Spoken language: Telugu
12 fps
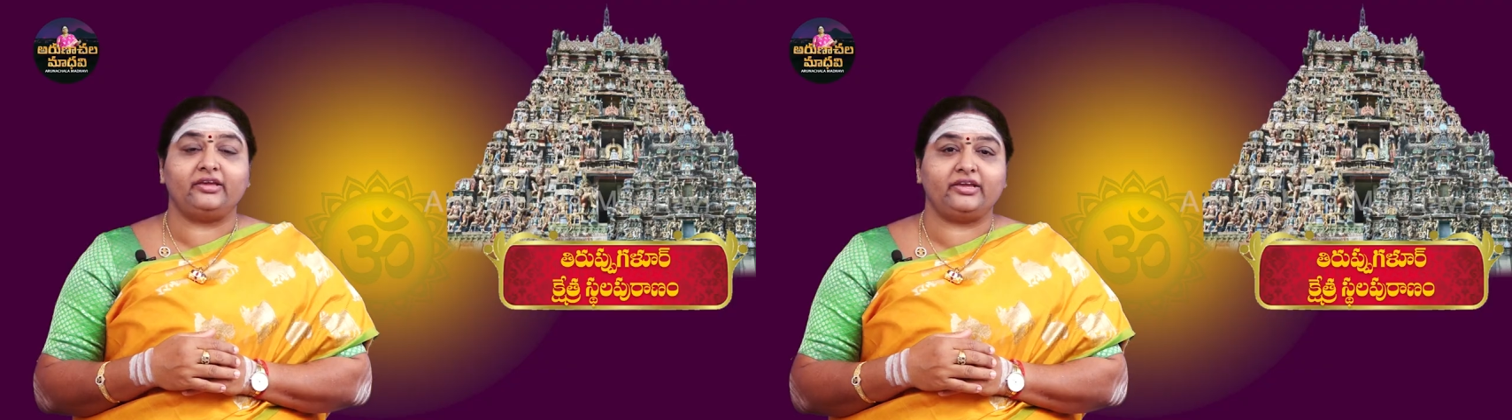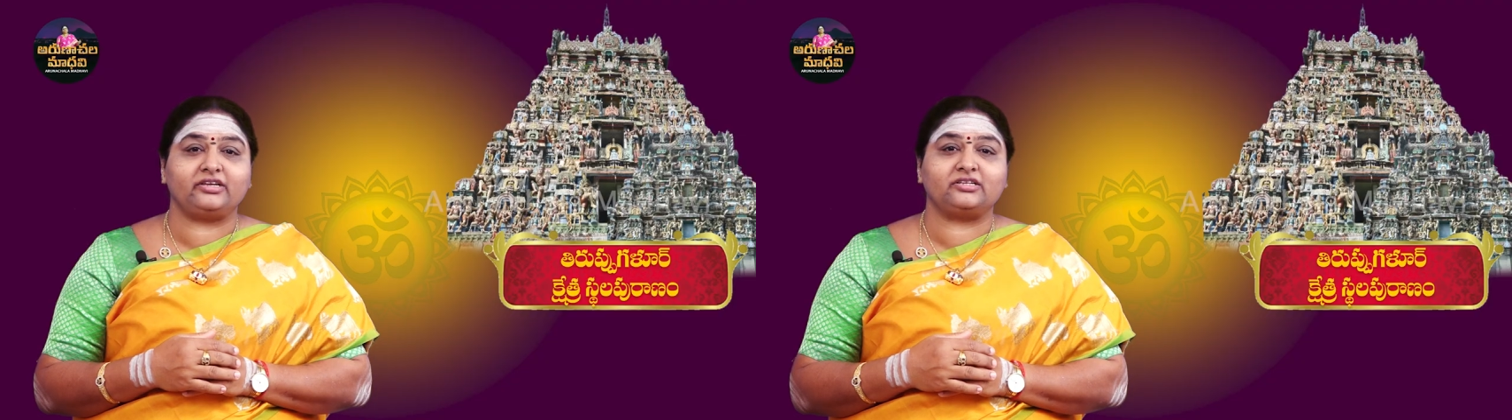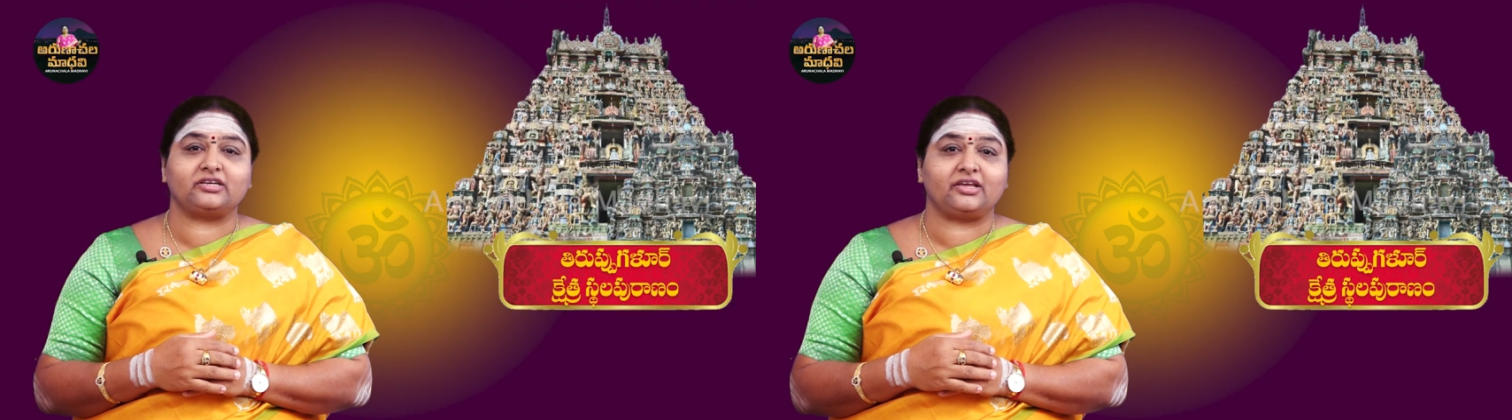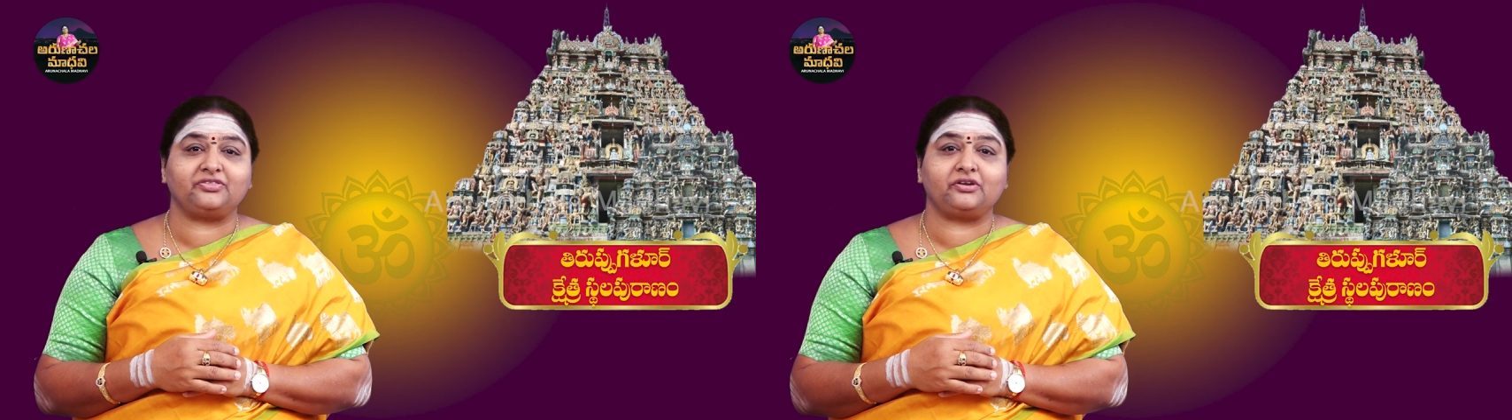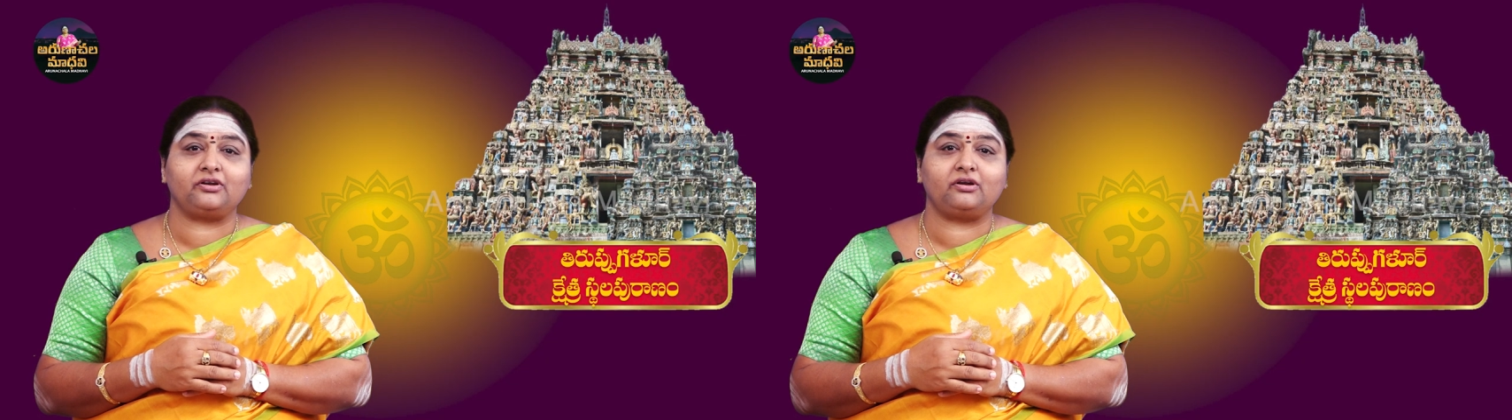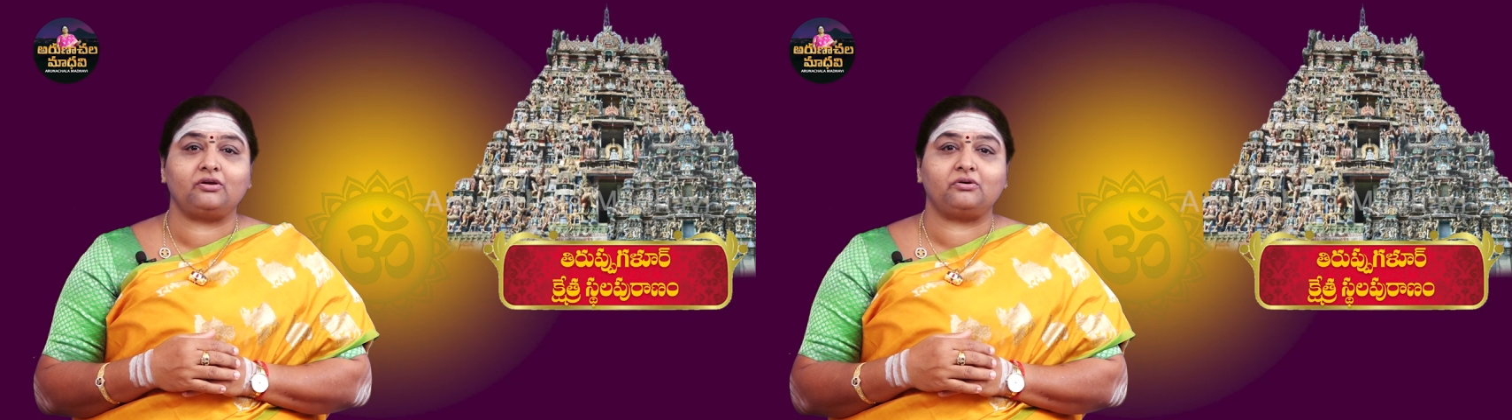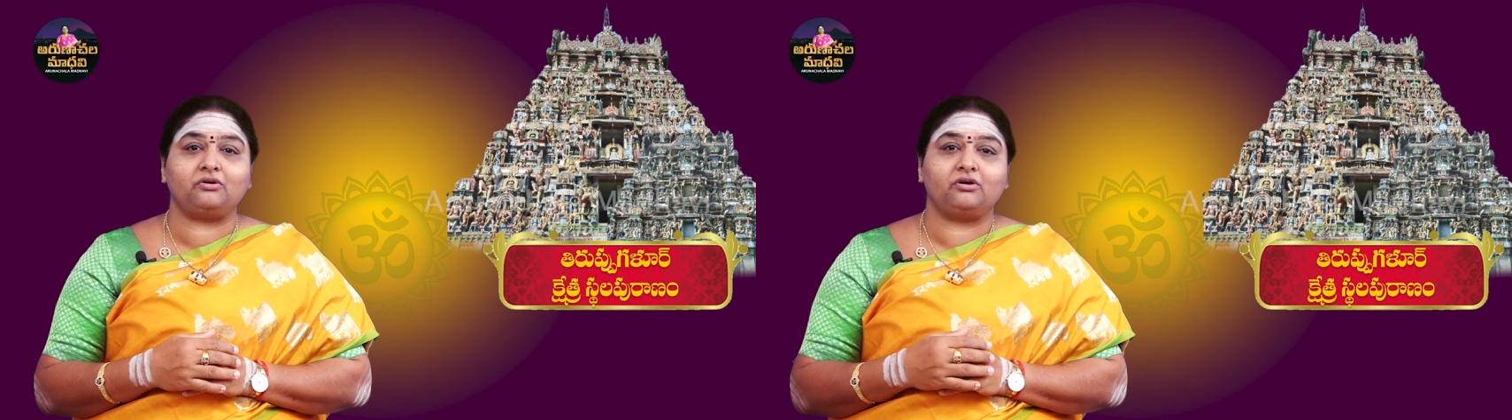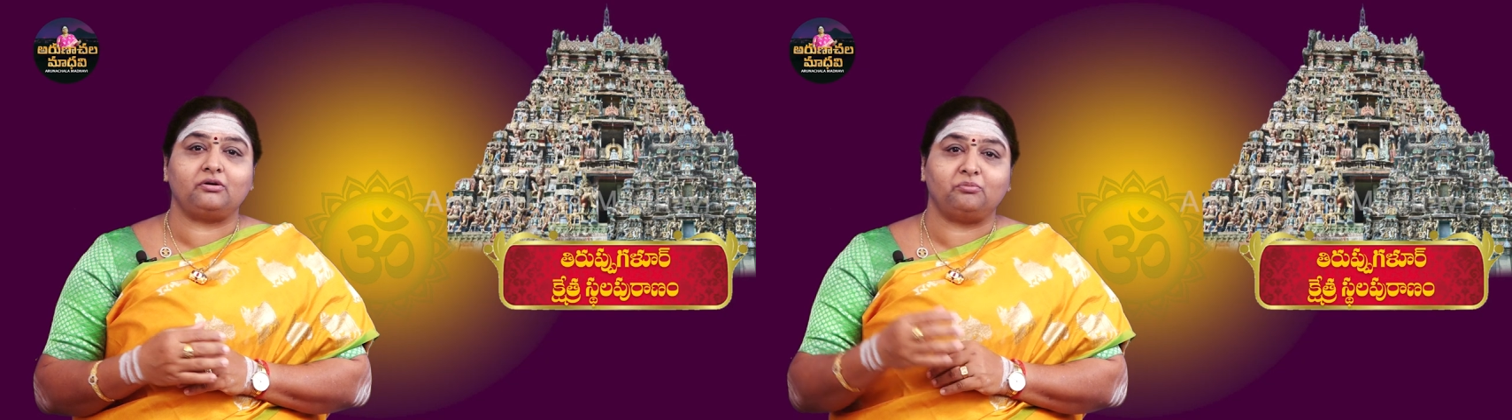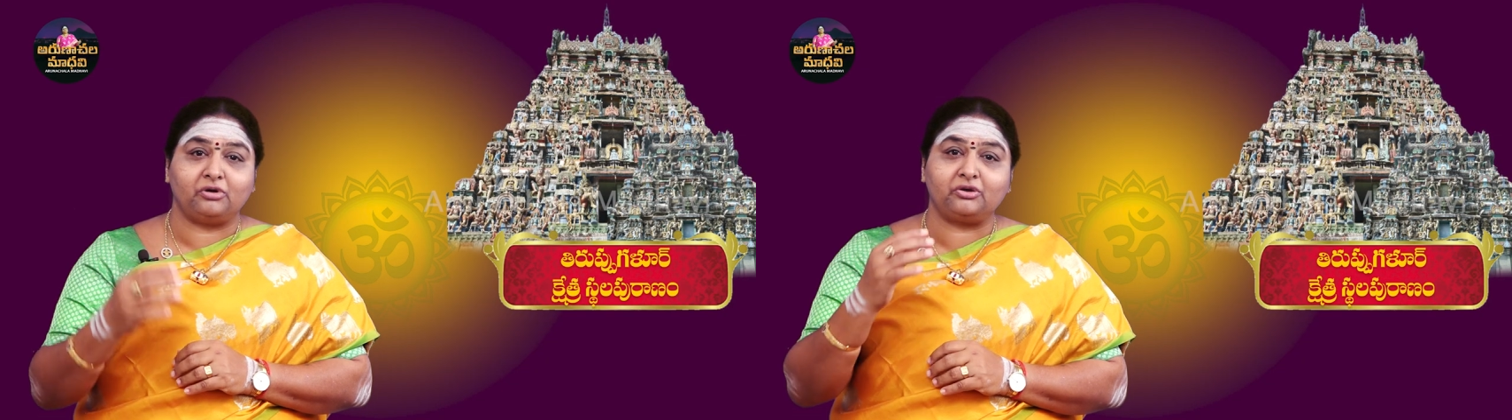ఈ క్షేత్రంలో
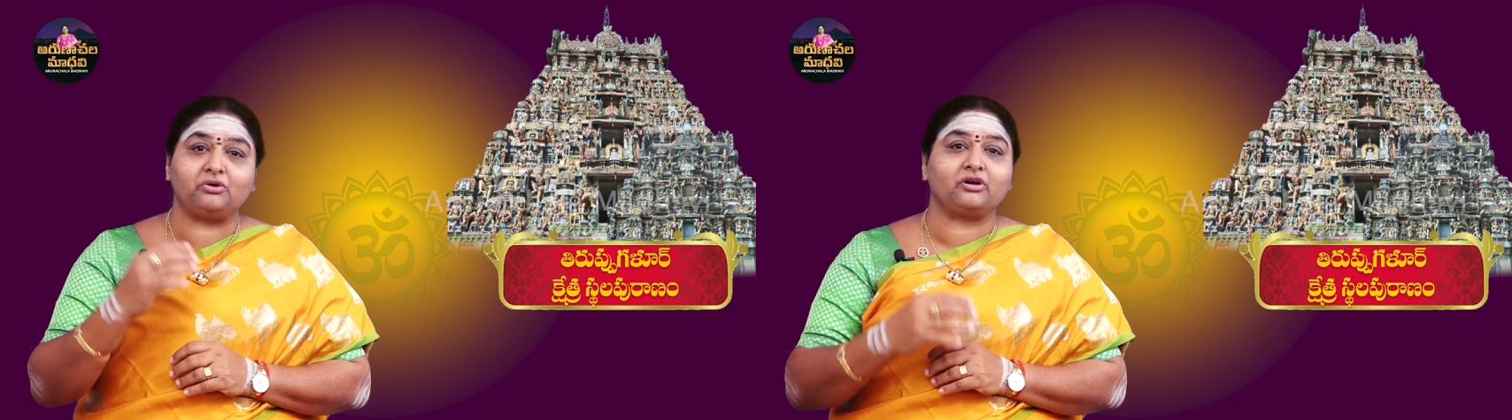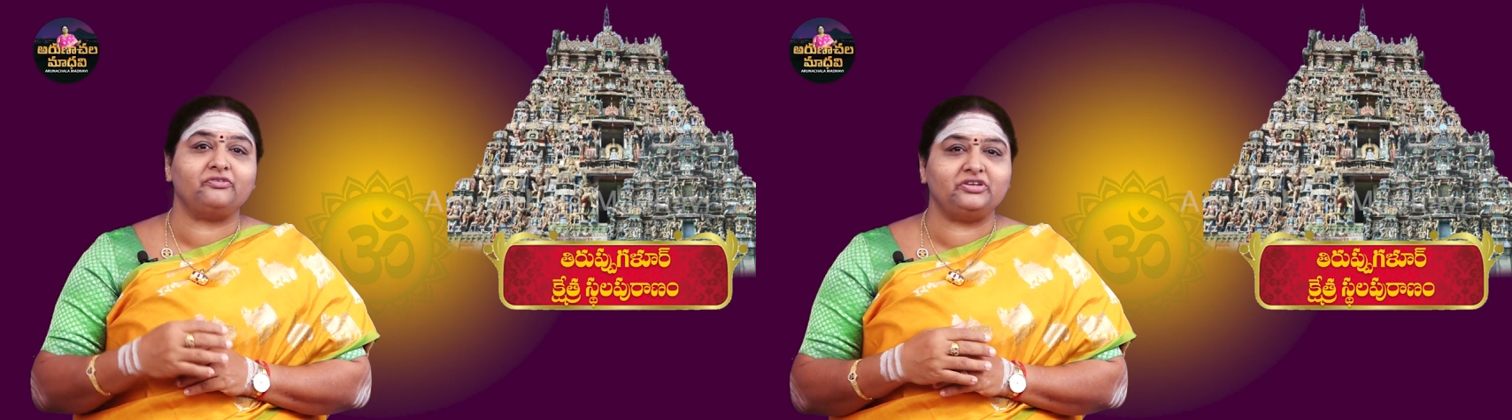మరొక